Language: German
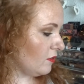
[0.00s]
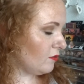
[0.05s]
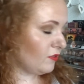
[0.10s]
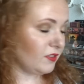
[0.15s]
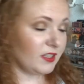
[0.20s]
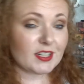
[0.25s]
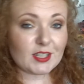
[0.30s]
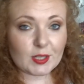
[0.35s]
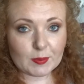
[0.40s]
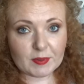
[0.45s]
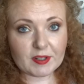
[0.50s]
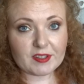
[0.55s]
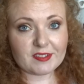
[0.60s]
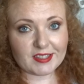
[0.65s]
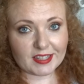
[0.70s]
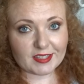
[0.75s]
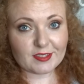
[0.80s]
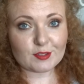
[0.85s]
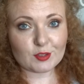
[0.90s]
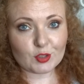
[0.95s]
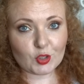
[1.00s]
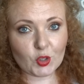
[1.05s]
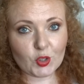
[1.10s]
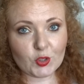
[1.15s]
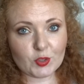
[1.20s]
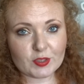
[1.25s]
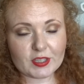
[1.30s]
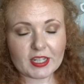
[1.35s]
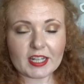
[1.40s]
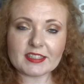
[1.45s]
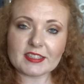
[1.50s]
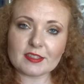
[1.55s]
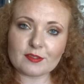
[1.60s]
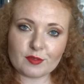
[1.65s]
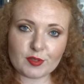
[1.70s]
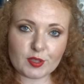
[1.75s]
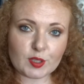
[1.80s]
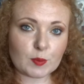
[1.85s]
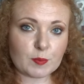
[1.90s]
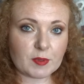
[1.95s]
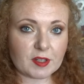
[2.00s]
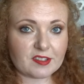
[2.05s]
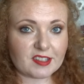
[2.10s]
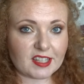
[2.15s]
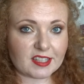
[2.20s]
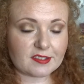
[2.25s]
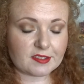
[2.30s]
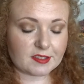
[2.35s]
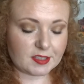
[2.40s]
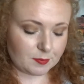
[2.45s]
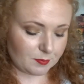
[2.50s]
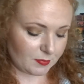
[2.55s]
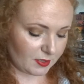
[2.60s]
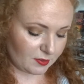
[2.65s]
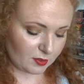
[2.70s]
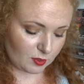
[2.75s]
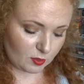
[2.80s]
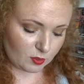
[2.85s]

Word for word: 4,69 und der hat jetzt 4,67, also